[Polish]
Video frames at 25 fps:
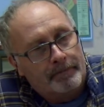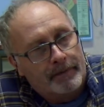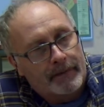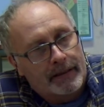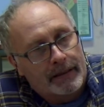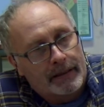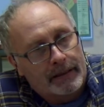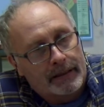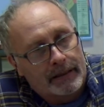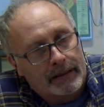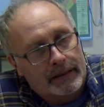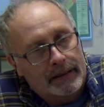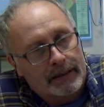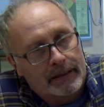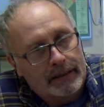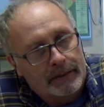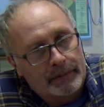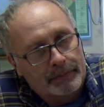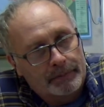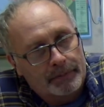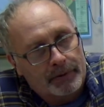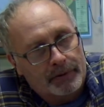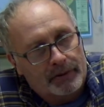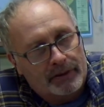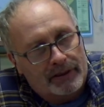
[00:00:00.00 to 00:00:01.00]
e,
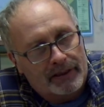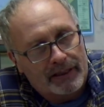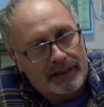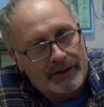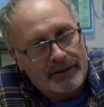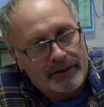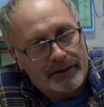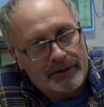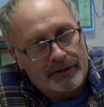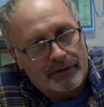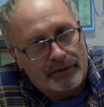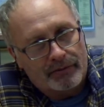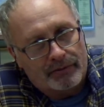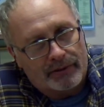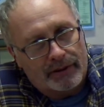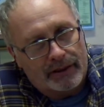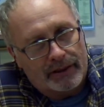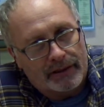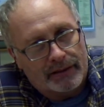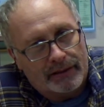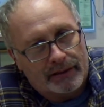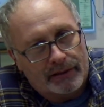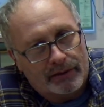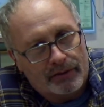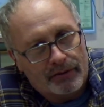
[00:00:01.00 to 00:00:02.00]
podkreślić
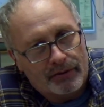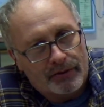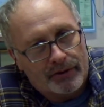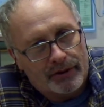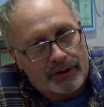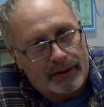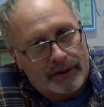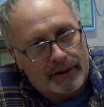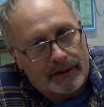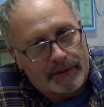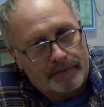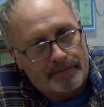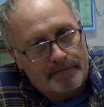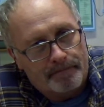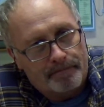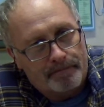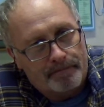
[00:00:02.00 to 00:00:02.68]
tutaj to, że